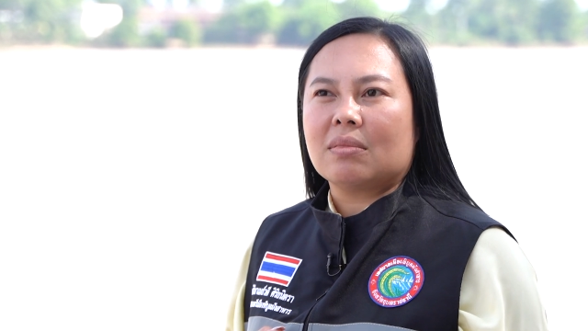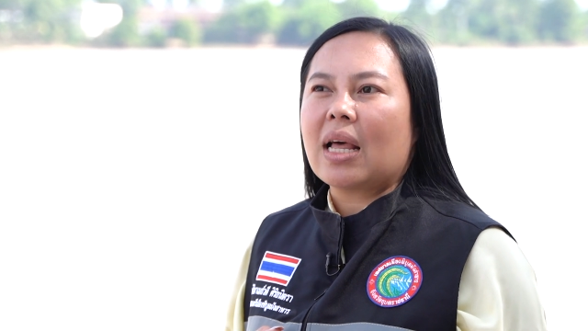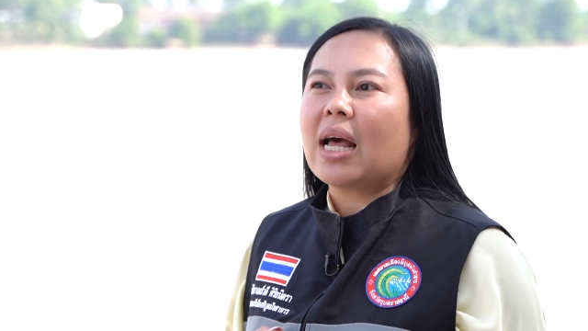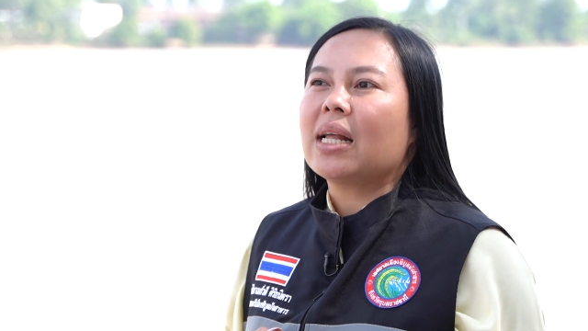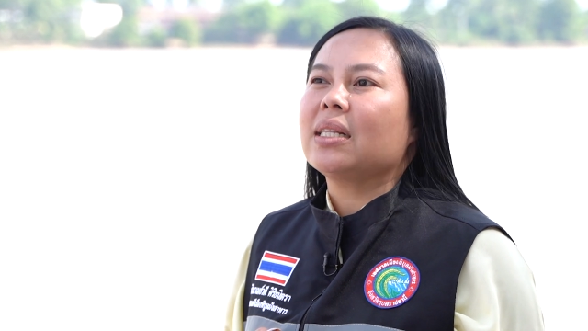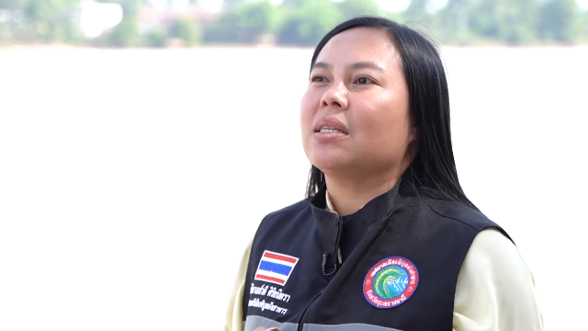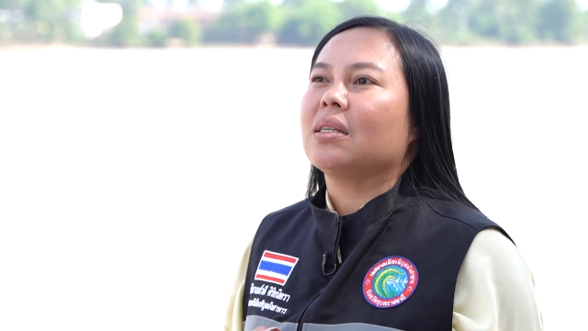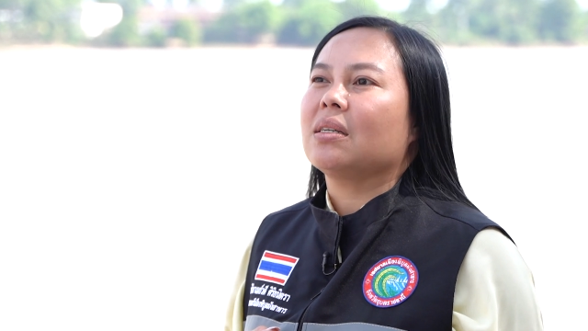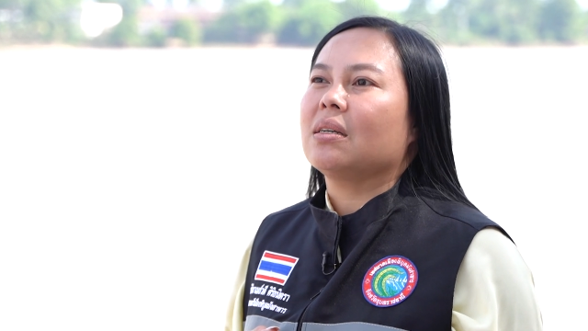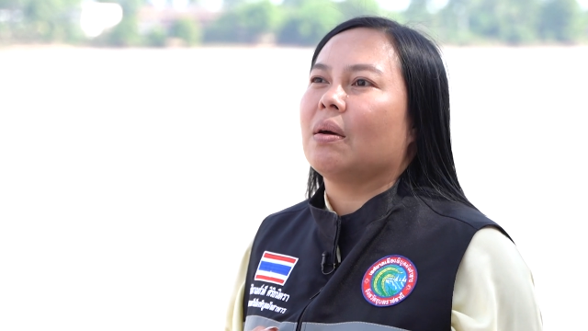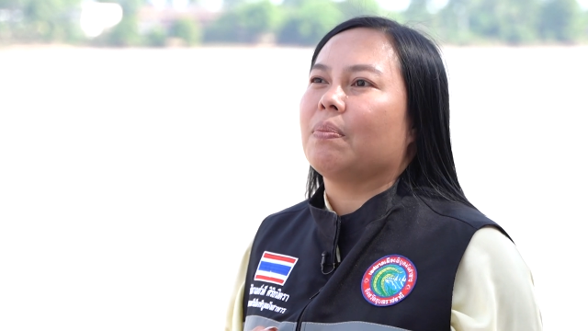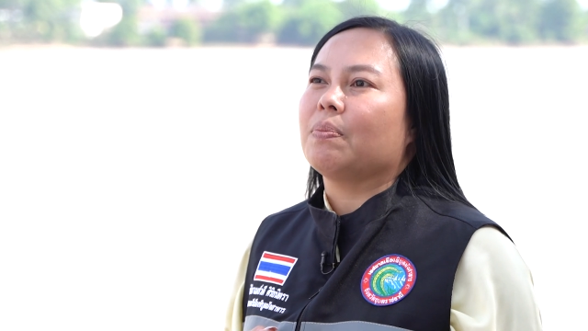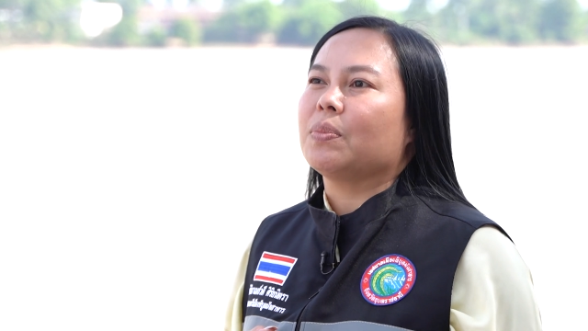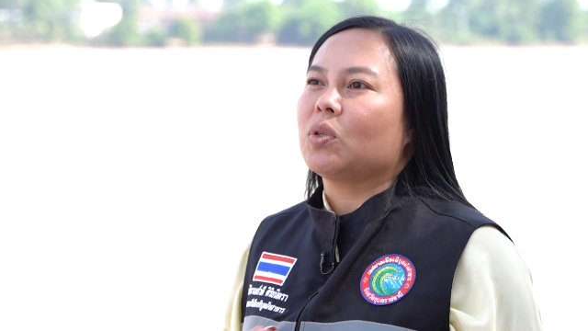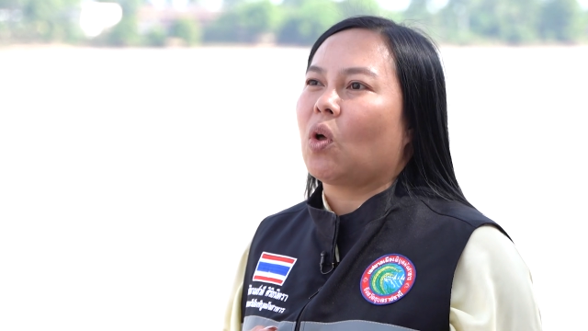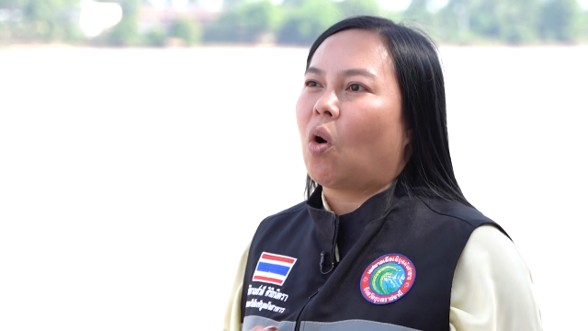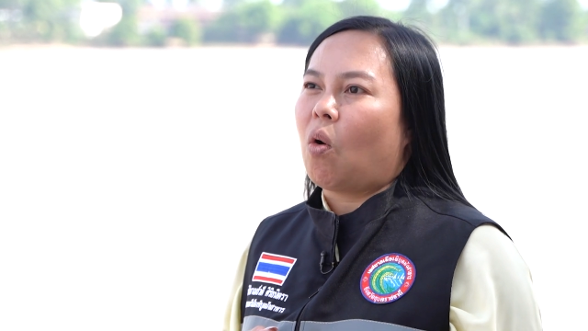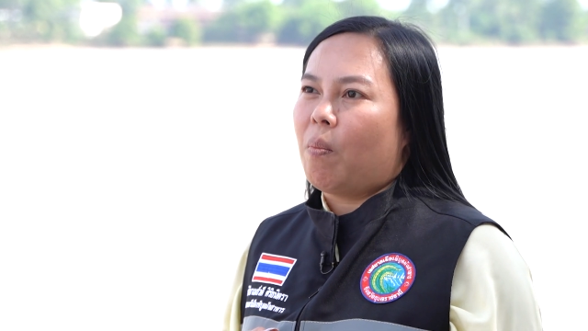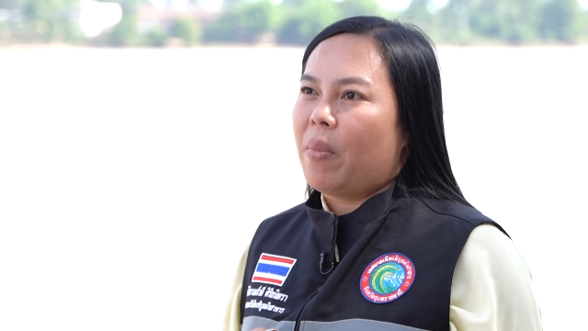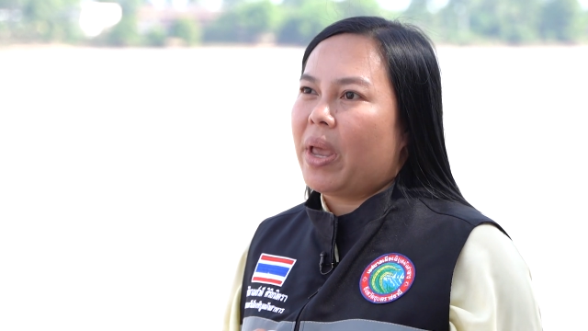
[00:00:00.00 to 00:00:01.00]
น่าจะเกือบ
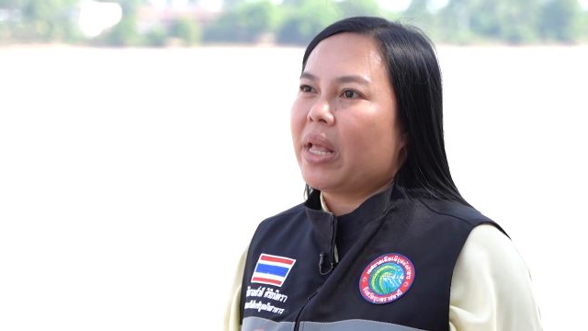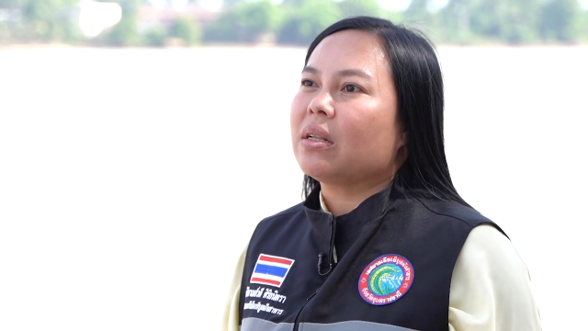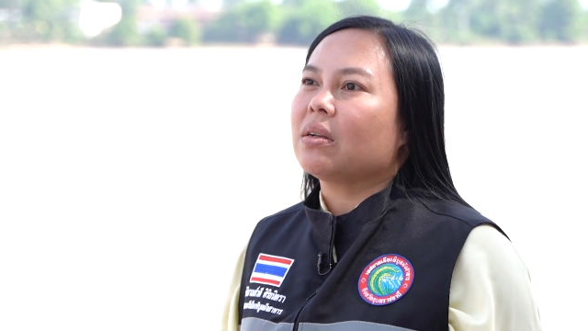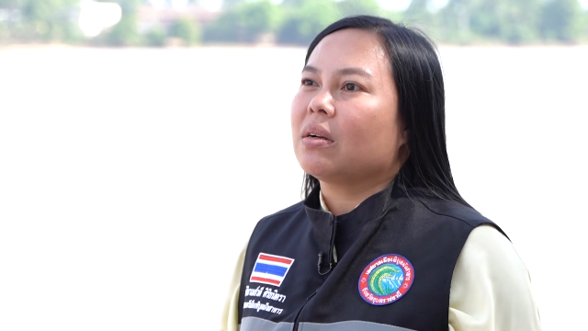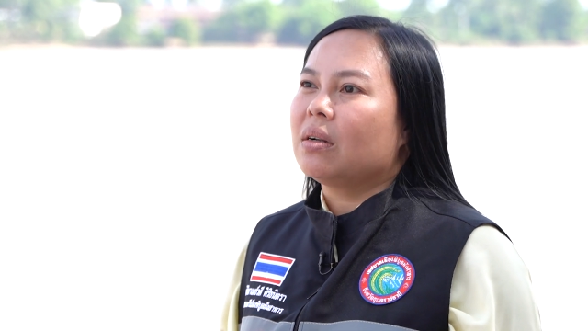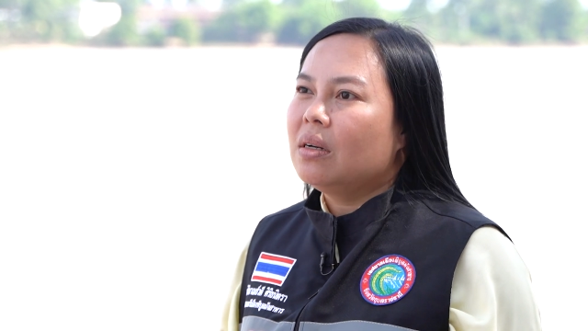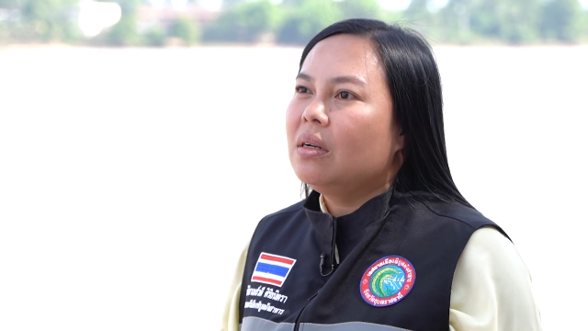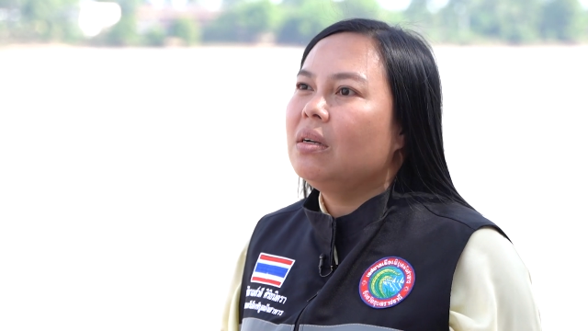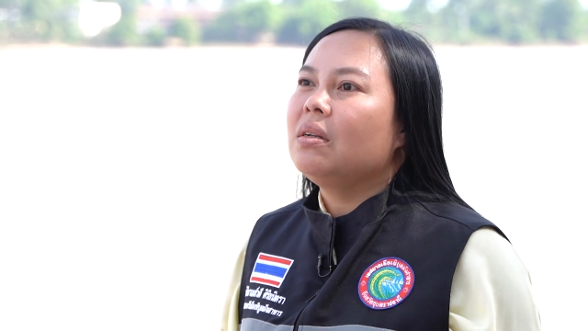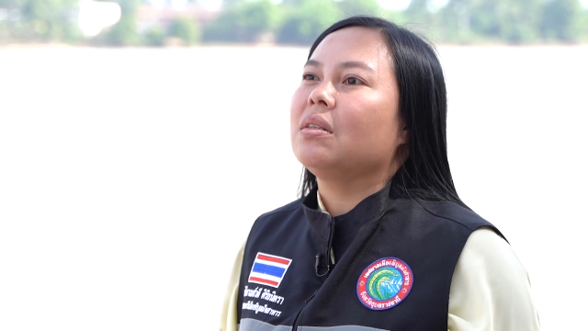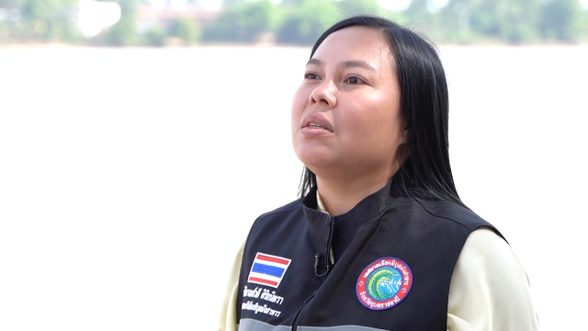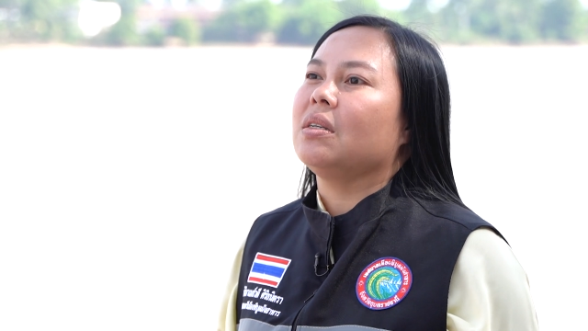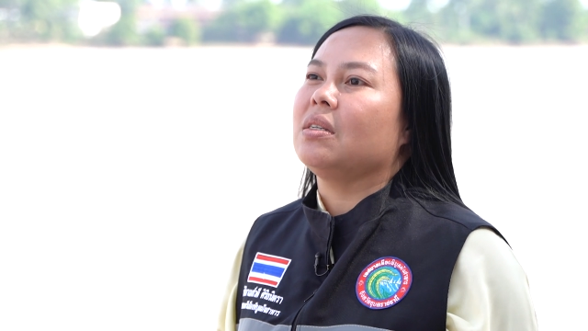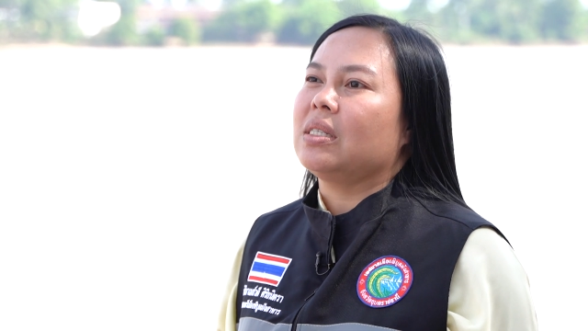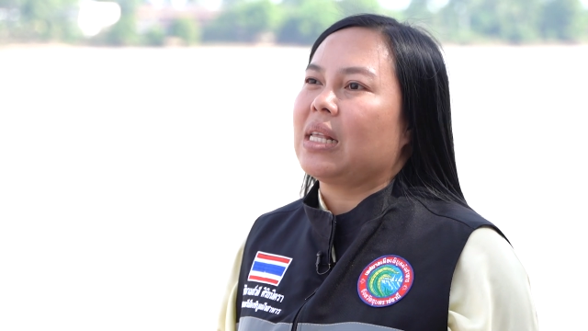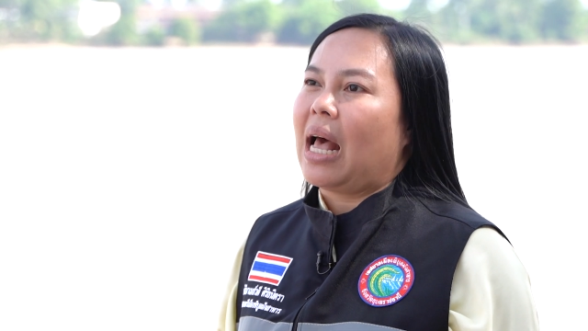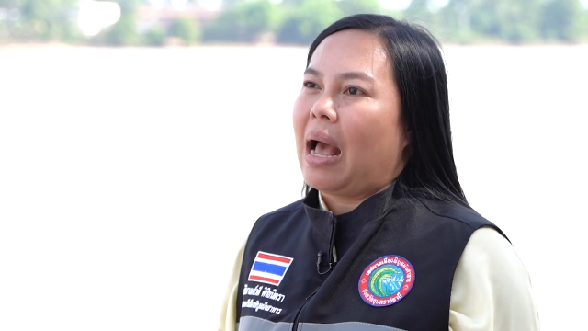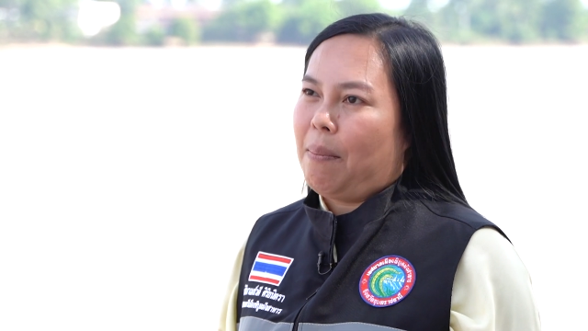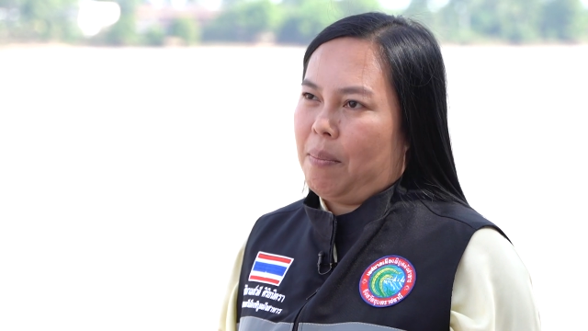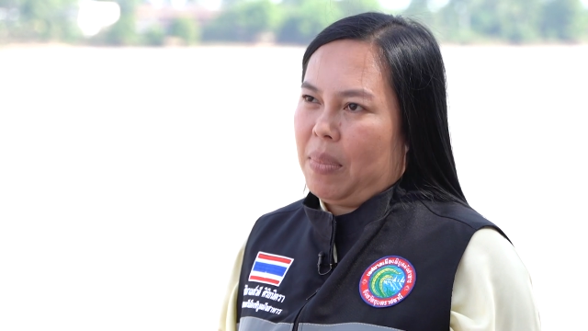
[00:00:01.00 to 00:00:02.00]
2 เมตรครึ่งถึง
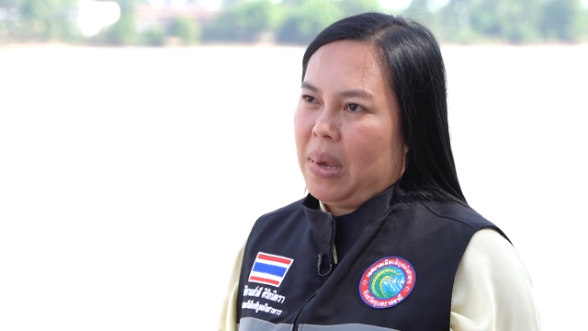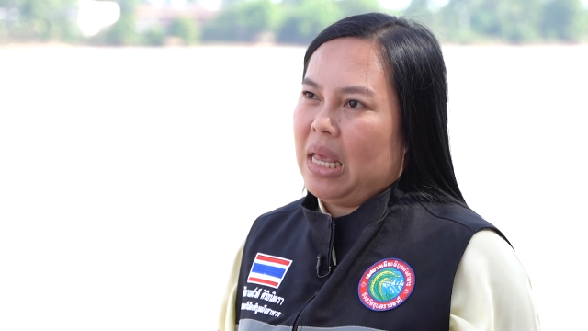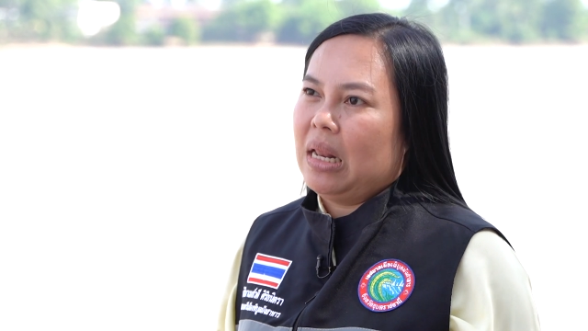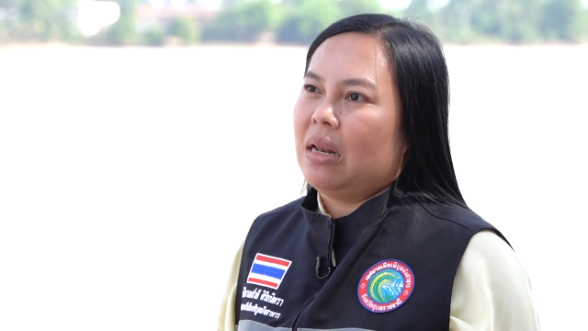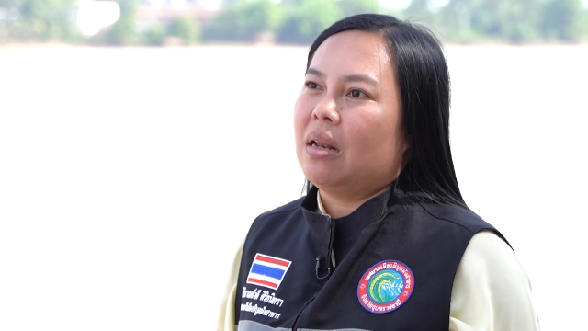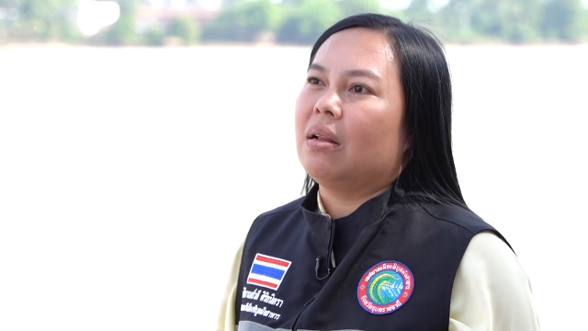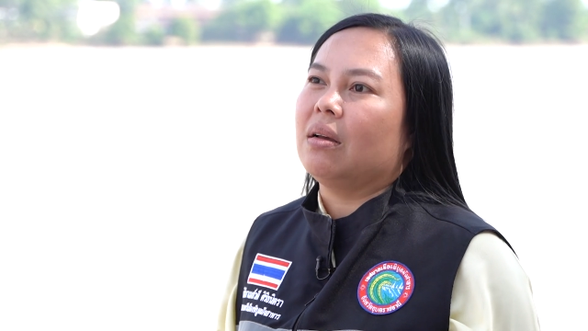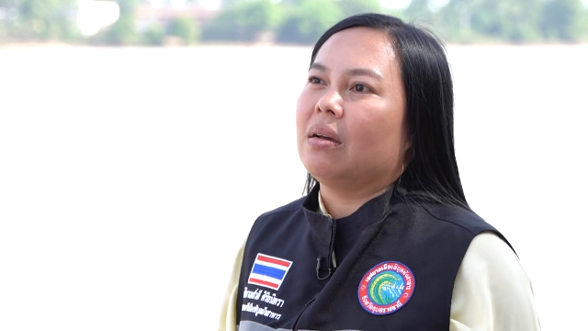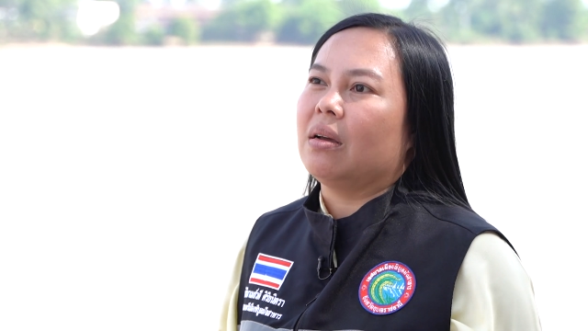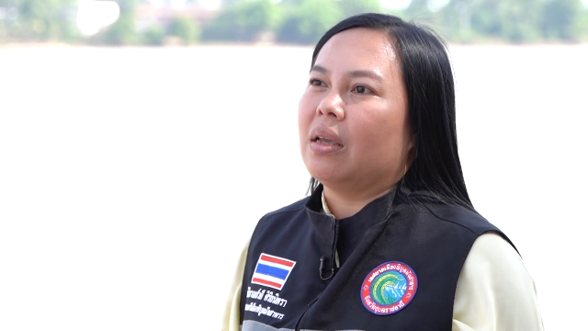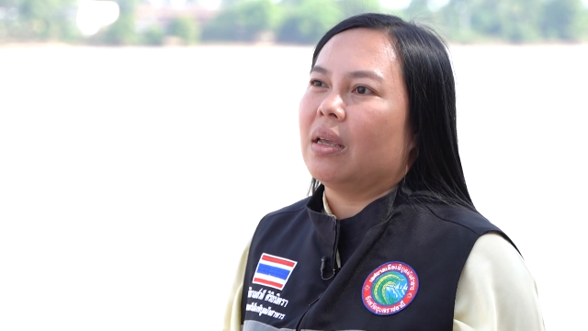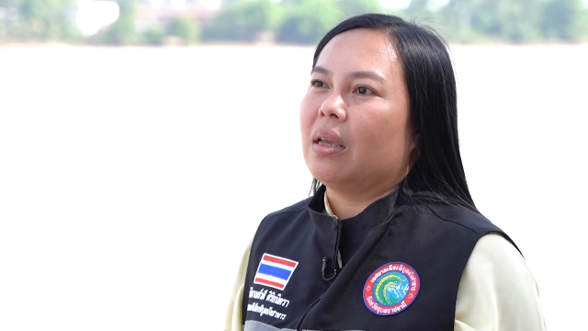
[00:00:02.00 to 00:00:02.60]
3 เมตรเลย